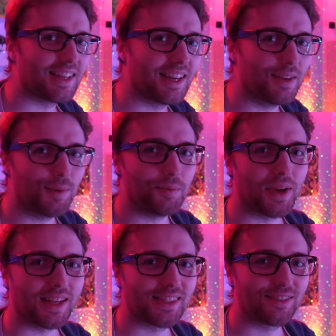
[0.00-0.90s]
ihr lebt im
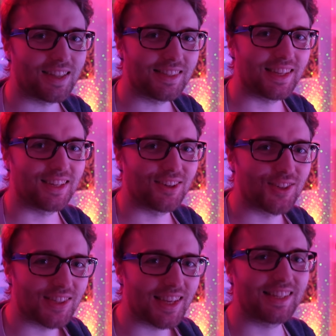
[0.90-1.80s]
Jahr
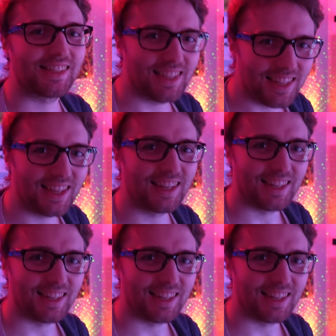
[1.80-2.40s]
2069.